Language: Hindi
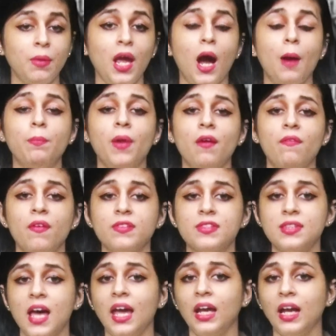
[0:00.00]
में अपना
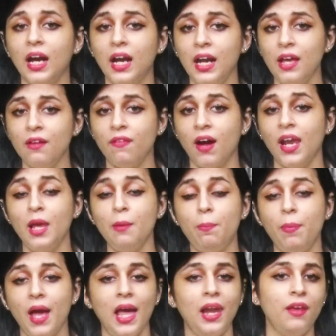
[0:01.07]
व्यवसाय करने वाले
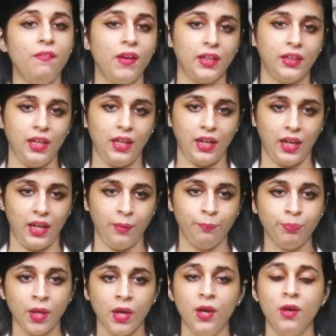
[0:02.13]
पहले व्यक्ति रहे
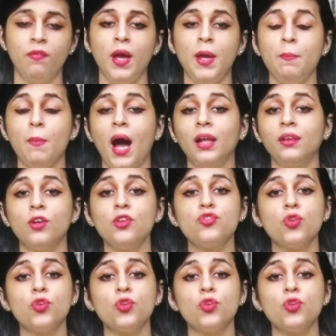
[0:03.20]
वही मात्र